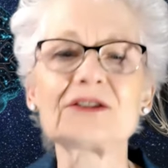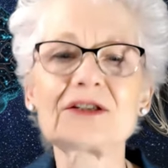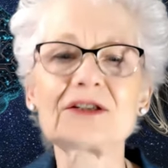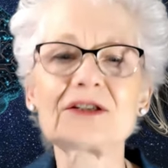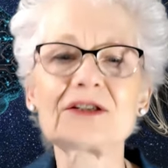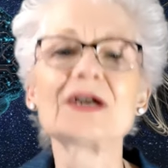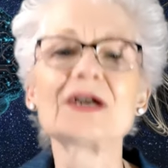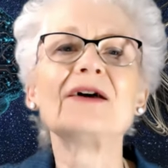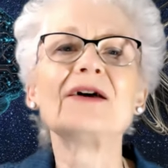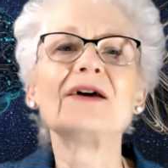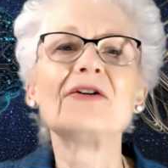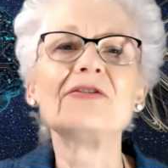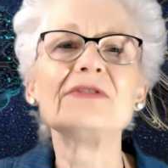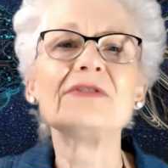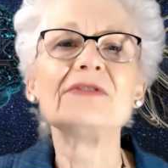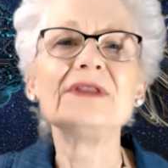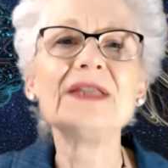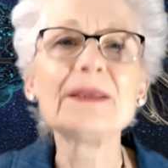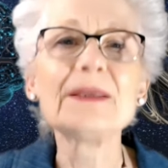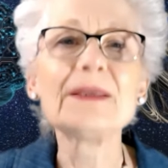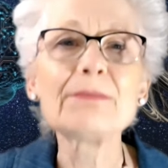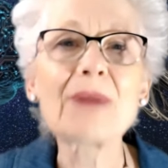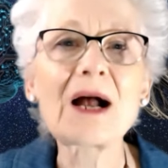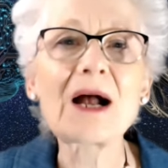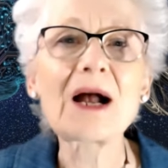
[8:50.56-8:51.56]
dich.
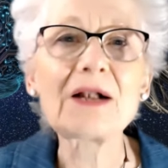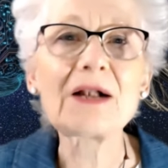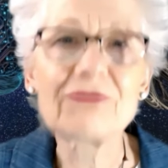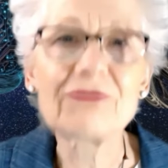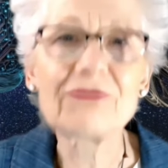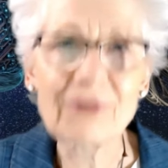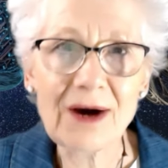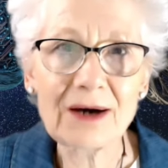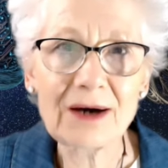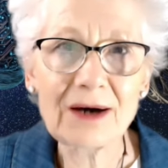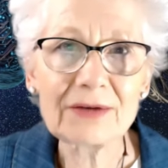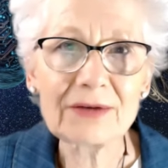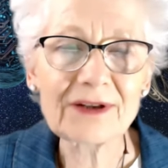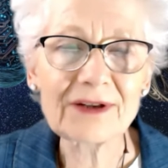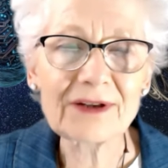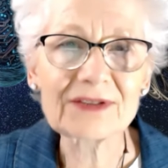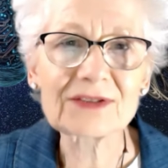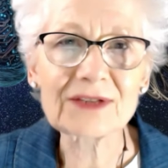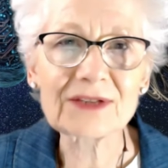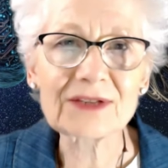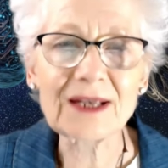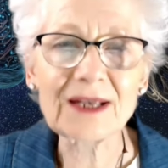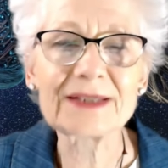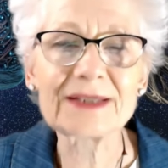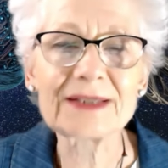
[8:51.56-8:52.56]
Nimm mal wahr,
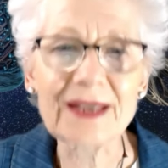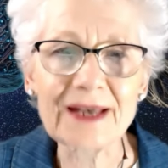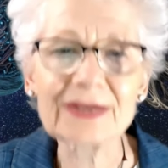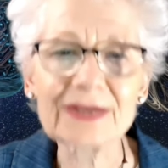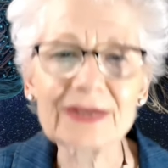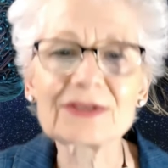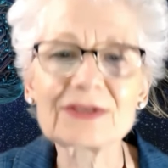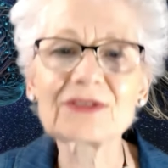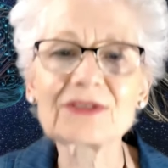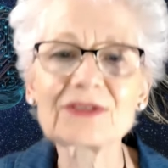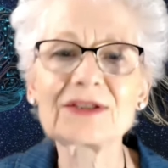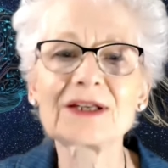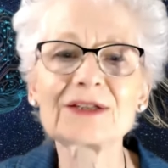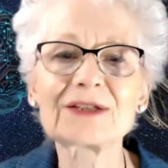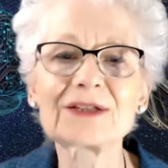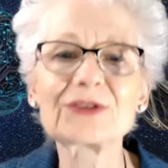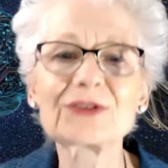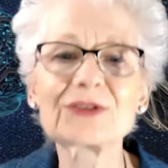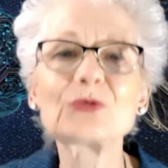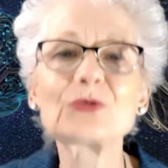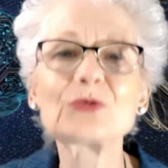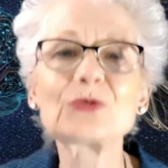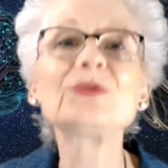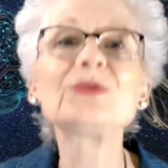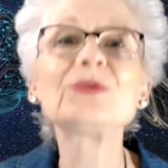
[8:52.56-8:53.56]
was dein Herz
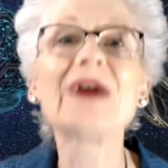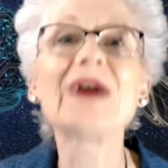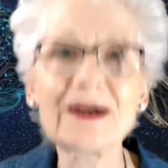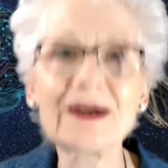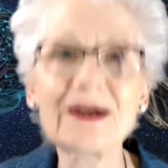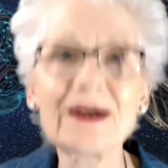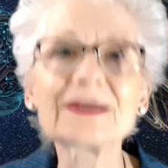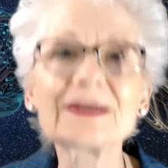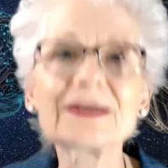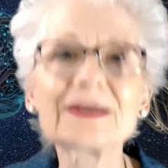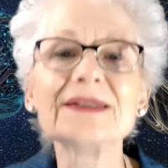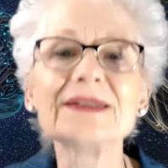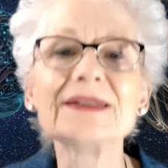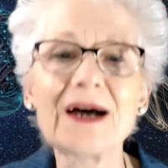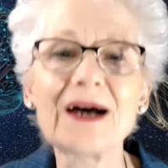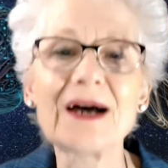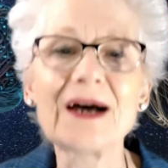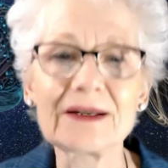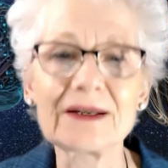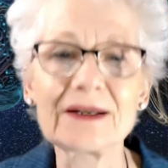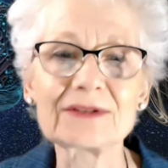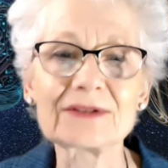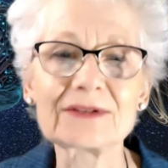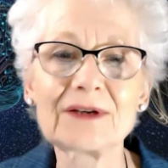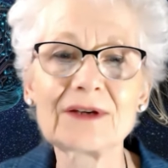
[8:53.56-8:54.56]
dir zu sagen
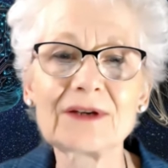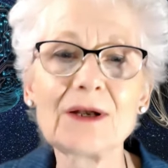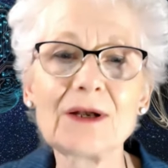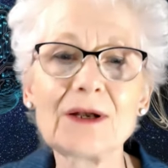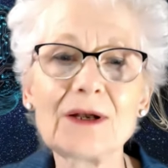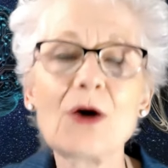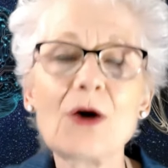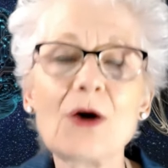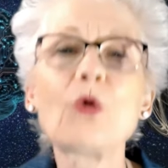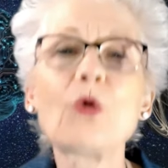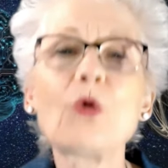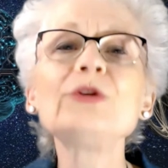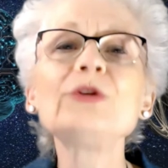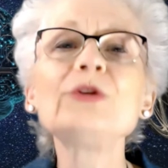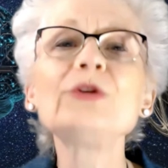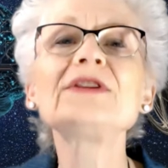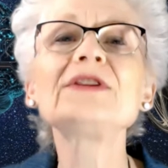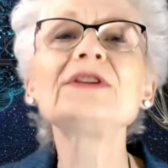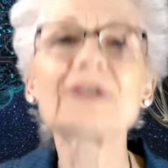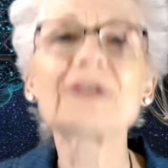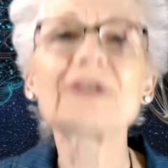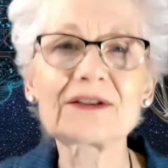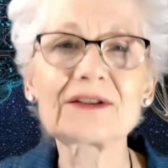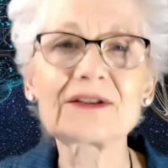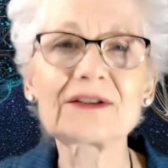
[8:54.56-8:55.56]
hat.
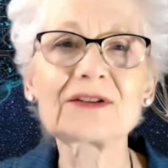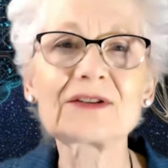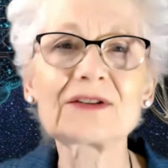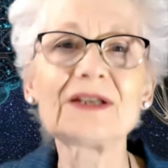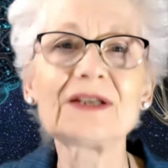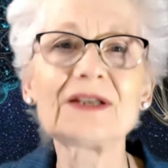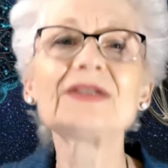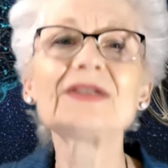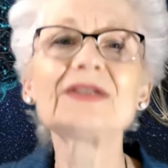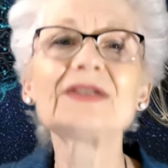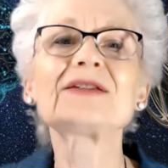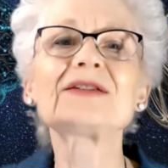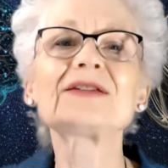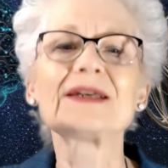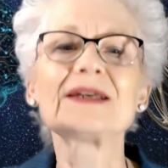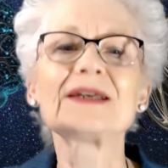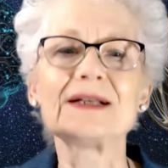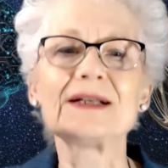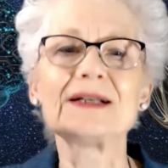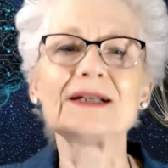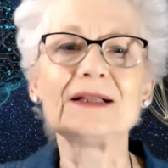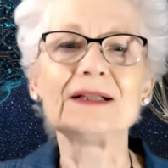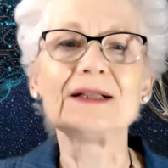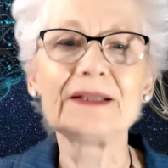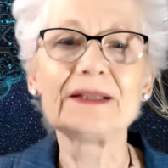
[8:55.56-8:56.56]
Und das ist
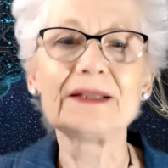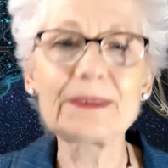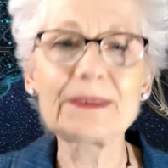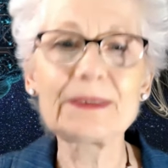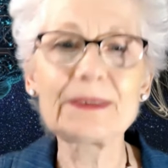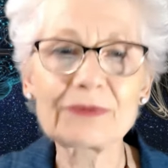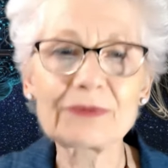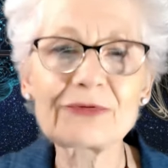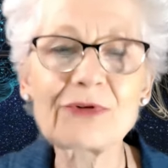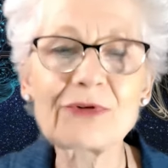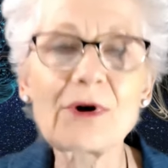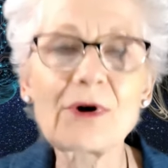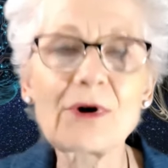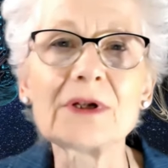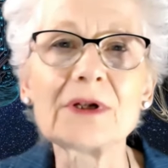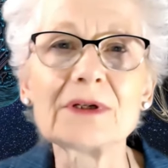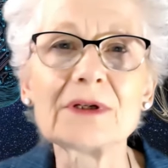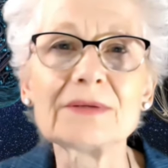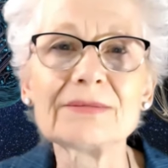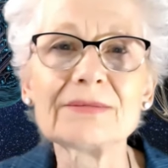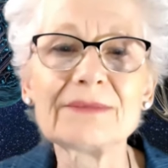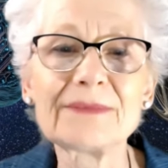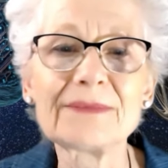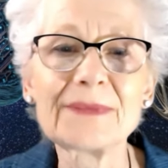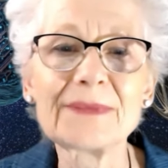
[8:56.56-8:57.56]

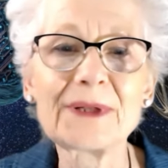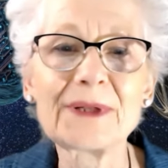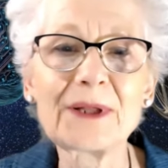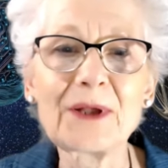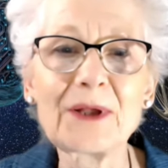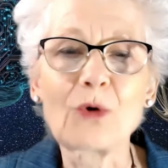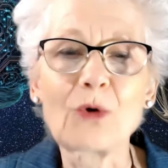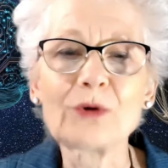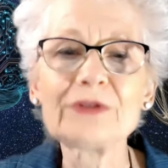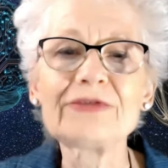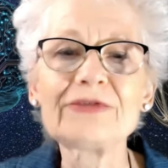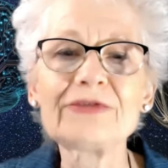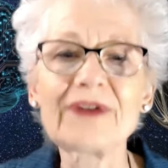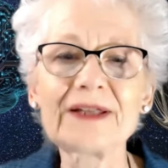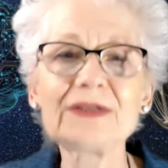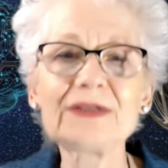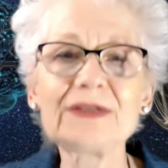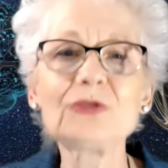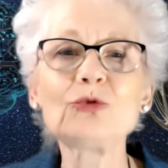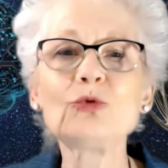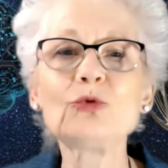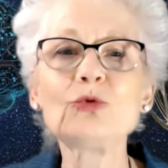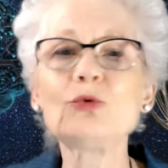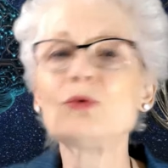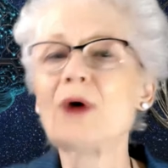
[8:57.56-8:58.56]
liebevoll. Und
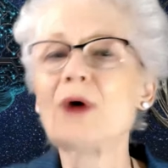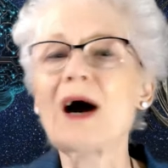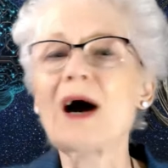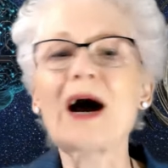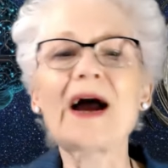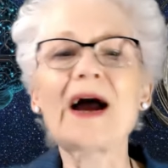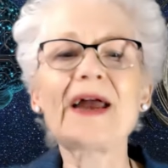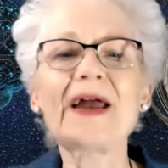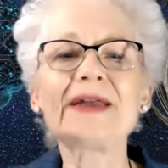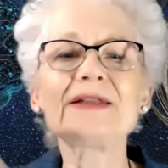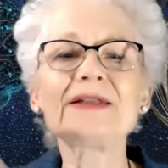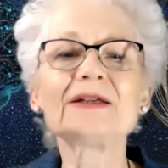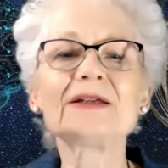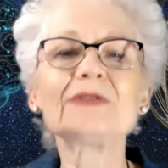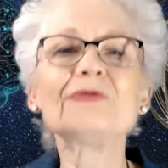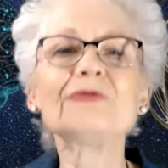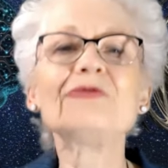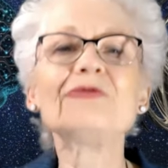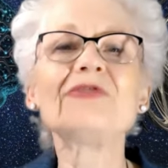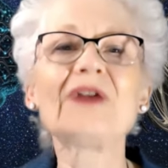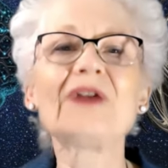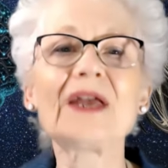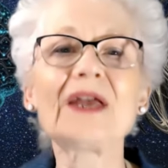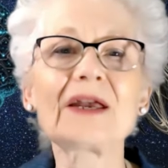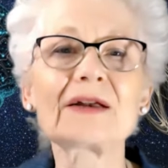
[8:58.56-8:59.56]
wenn du
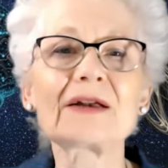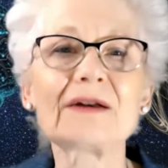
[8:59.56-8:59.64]
einen